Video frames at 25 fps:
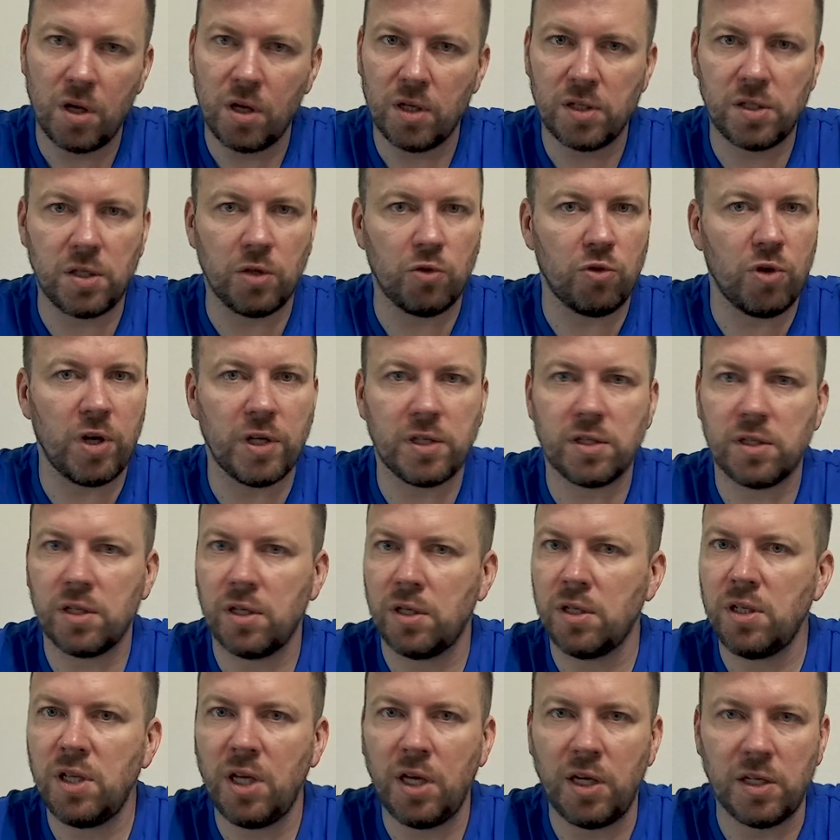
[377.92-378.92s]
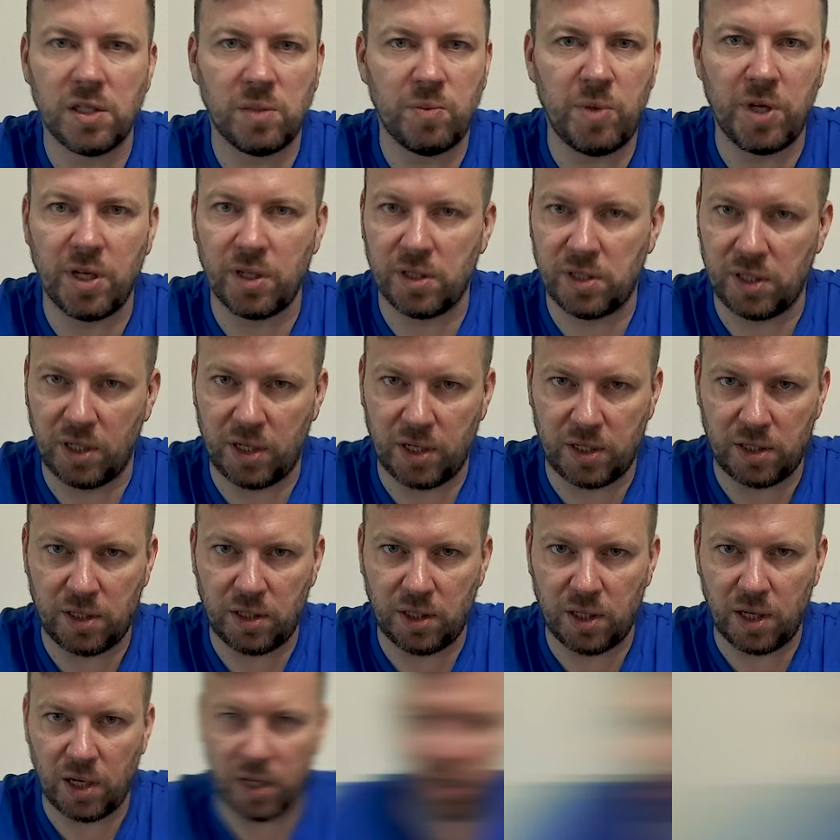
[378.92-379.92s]
ситуация не изменится
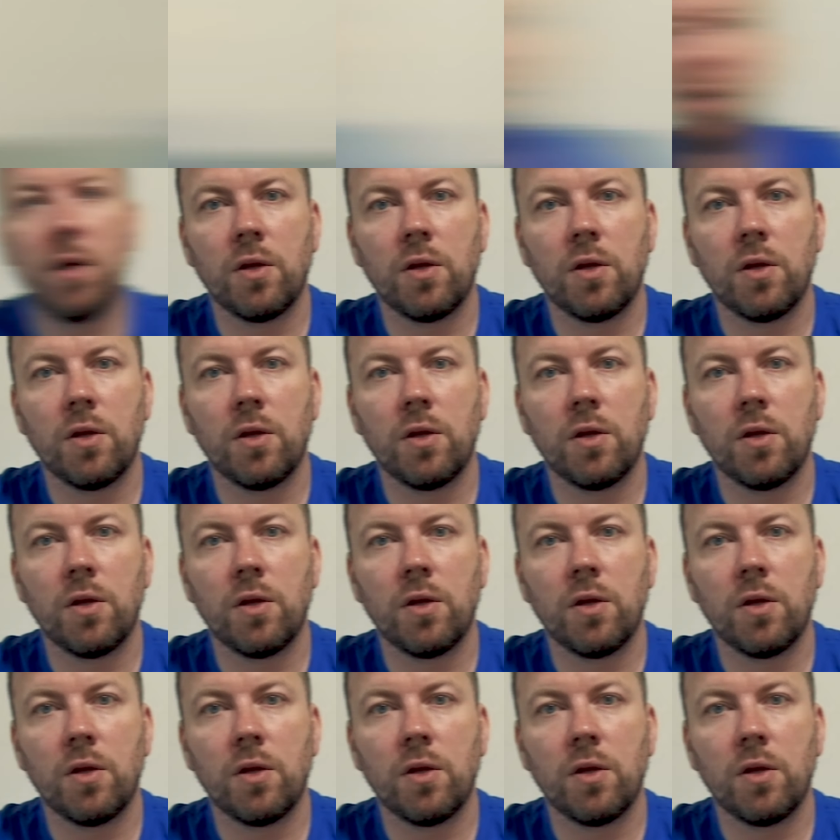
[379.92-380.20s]
кардинально.